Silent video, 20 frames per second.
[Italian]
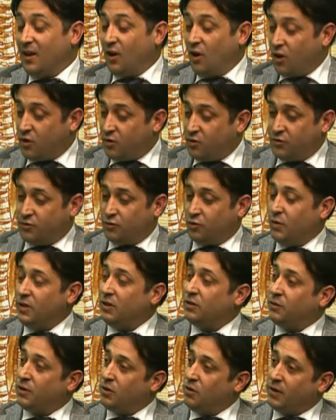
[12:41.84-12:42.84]
Ho
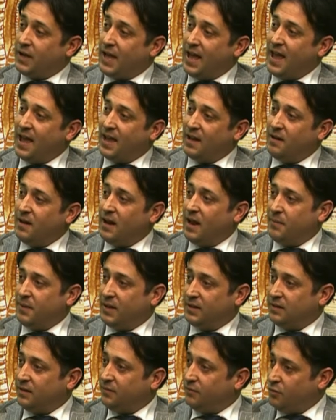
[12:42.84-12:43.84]
costruito quello che è il, la
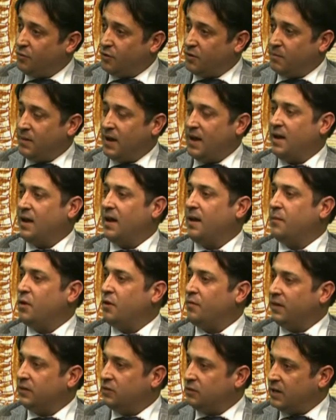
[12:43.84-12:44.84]
piattaforma,
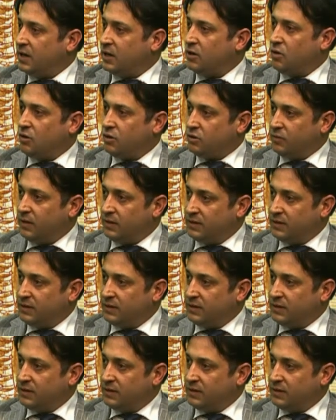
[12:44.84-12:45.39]
abbiamo fatto un accordo,